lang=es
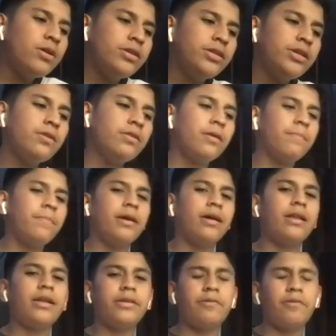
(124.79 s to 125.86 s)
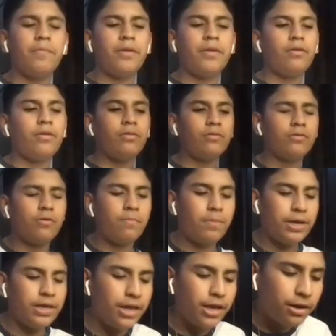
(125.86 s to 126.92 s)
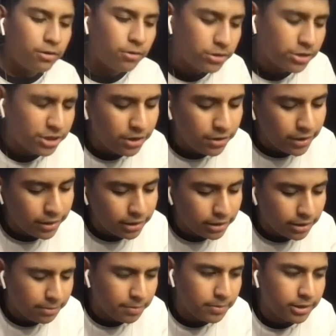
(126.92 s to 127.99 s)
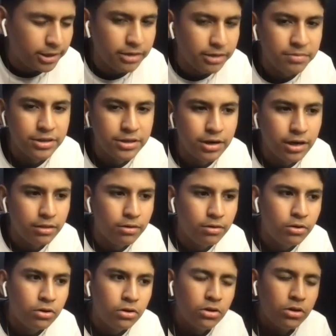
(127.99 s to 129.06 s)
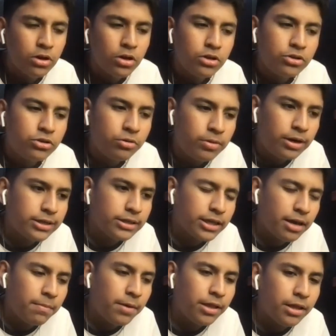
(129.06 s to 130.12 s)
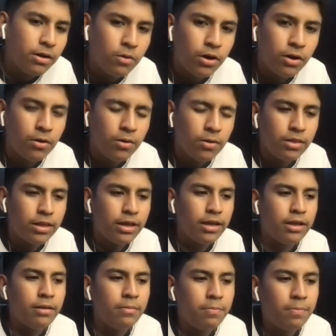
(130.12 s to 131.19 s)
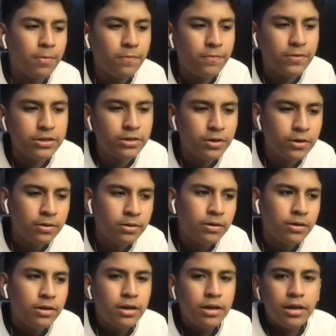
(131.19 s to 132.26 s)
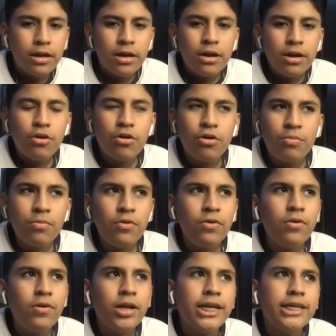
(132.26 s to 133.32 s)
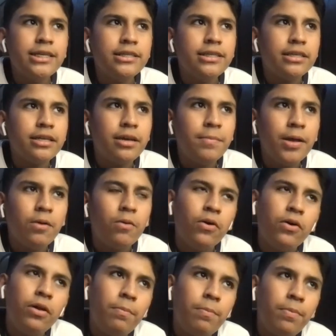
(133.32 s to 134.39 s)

ha sido también el recibimiento de tus compañeros? Y ahorita también me estabas mencionando sobre el esquema de juego del profesor. ¿Cómo es ese esquema de juego del